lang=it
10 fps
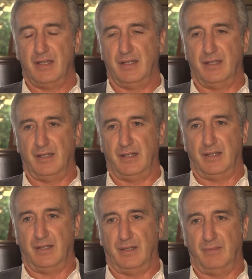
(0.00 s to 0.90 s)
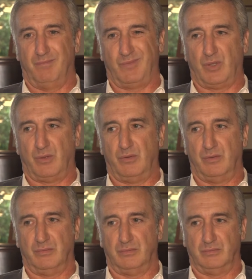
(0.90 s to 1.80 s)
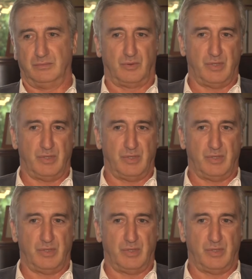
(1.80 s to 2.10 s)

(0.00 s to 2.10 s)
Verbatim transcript: Eh, ehm,